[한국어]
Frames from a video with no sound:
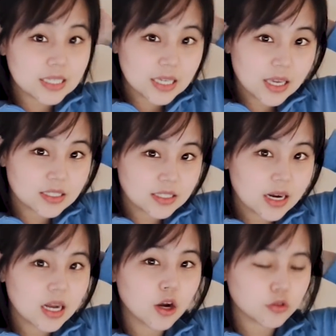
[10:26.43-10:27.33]
늦게
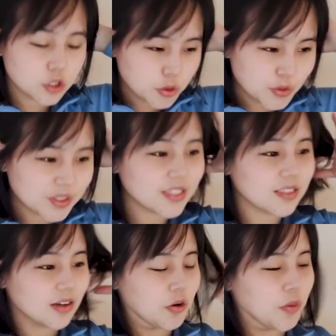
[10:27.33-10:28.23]
시작한 거
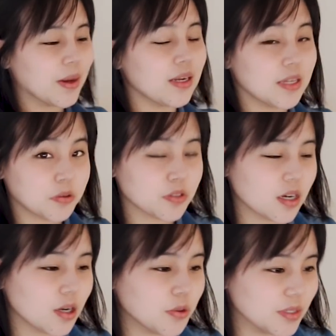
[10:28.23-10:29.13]
치고는 어, 빨리
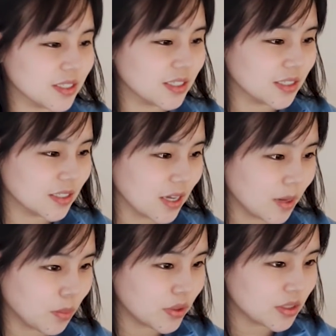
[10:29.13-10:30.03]
성장하고 있는
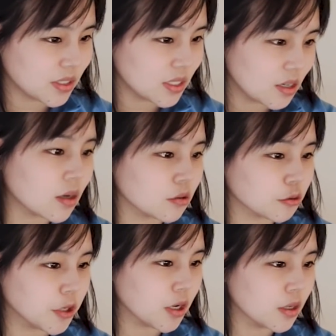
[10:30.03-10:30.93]
게 포인트인 것
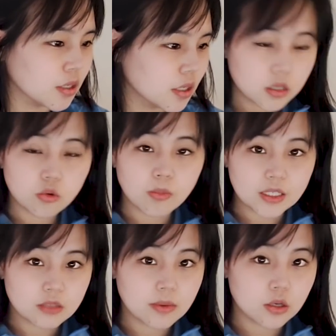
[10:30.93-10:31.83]
같고요. 그리고
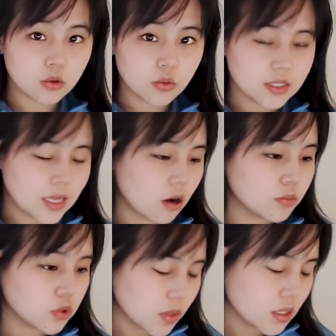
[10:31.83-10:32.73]
마지막으로 이 사업
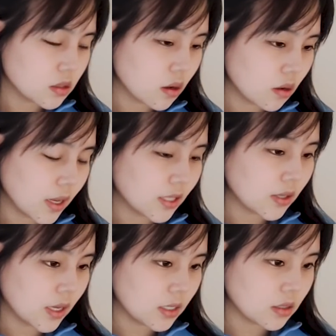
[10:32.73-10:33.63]
수익성에
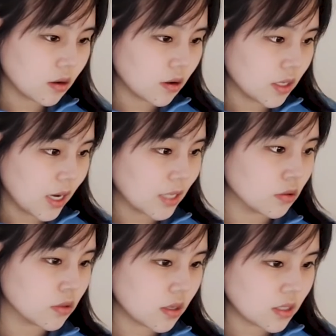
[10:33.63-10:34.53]
대해서 이
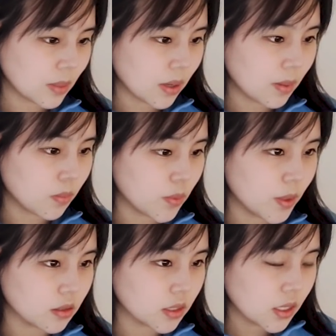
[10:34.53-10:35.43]
가정들을 잠깐
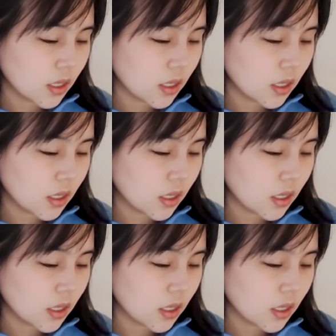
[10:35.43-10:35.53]
보면